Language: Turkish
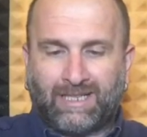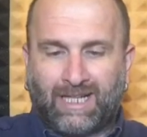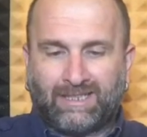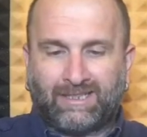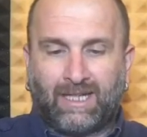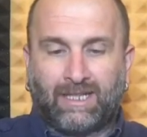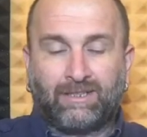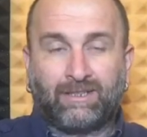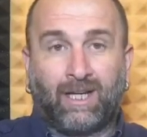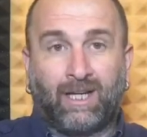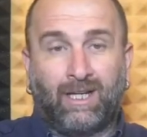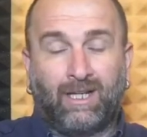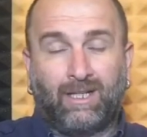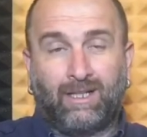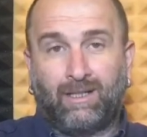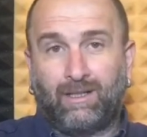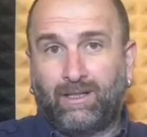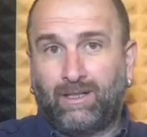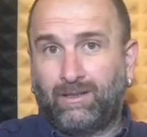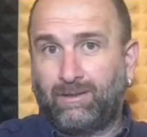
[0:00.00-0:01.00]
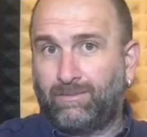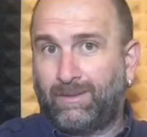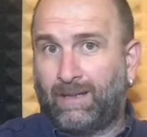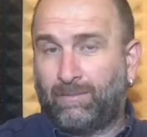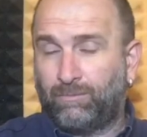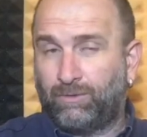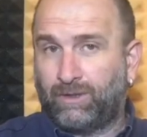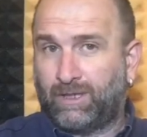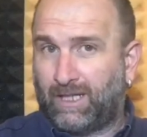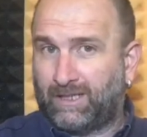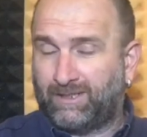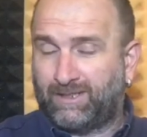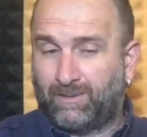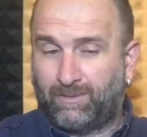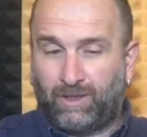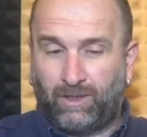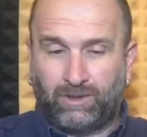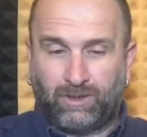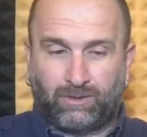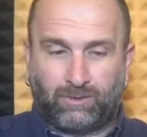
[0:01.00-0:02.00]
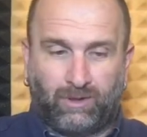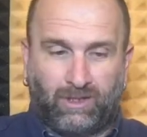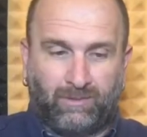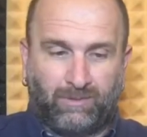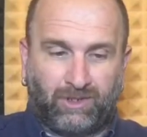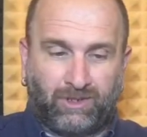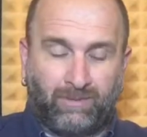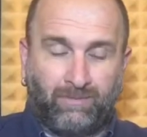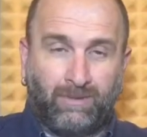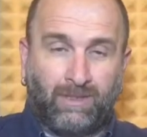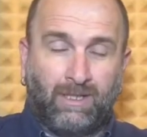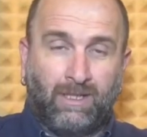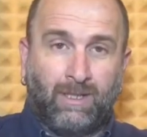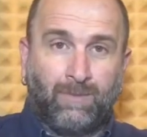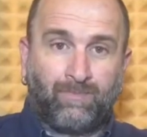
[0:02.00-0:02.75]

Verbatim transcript: Zaten ta ben bunu kaç zaman önce söylemiştim.